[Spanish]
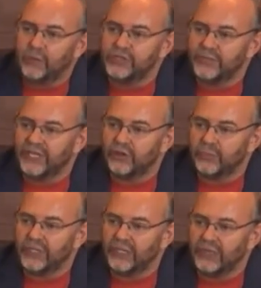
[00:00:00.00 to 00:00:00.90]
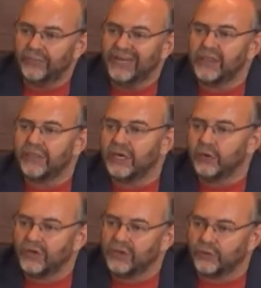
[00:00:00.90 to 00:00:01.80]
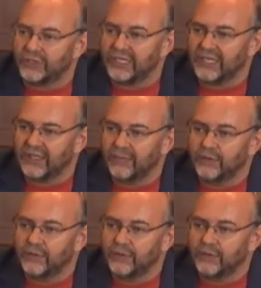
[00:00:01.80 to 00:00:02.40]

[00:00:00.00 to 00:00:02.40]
Luis Miguel Dominguín para hacerle un reportaje,